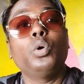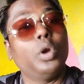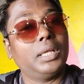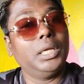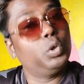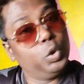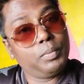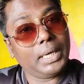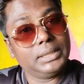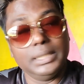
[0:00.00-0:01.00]
কলকাতার খুব
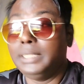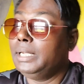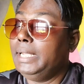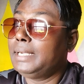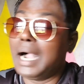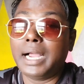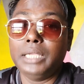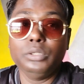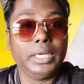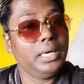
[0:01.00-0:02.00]
কাছে এই
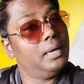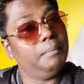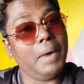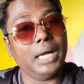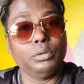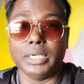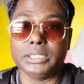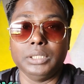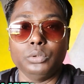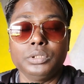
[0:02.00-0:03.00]
কাঁকড়াঝড়ের মাহাতো
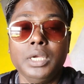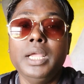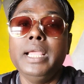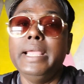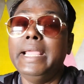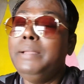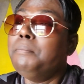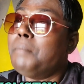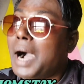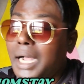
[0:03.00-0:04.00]
গেস্ট হাউস এই
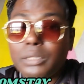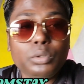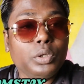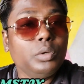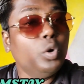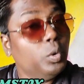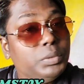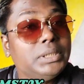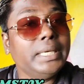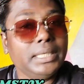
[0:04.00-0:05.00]
মাহাতো
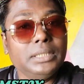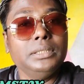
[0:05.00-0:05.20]
হোমস্টে